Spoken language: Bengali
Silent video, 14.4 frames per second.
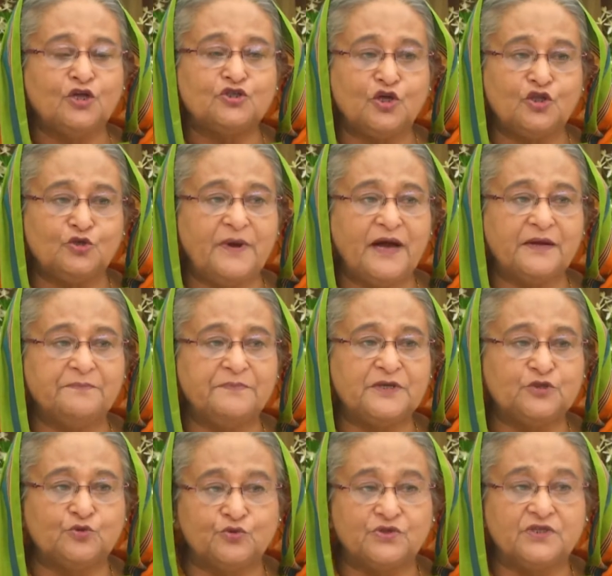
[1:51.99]
শতভাগ
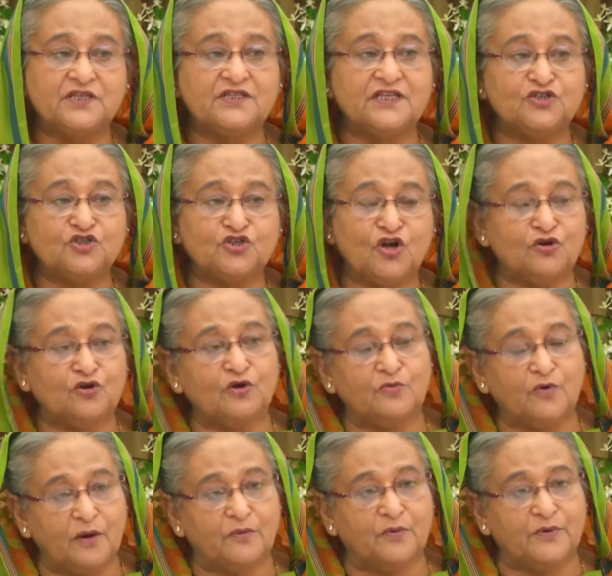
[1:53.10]
বিদ্যুৎ দিতে সক্ষম
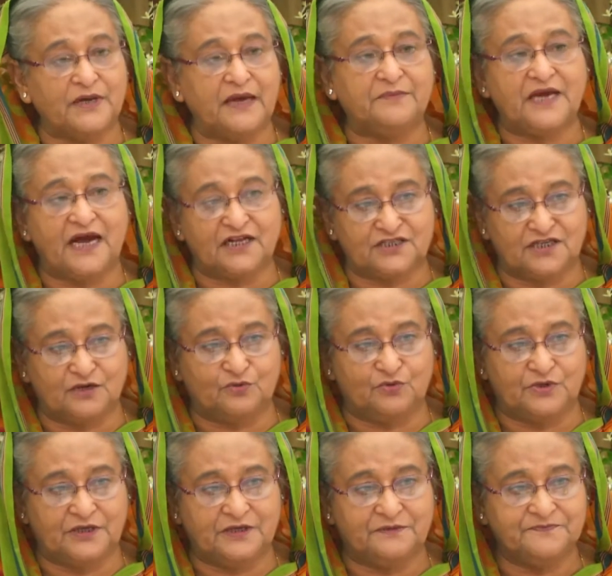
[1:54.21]
হব বলে আমি আশা করি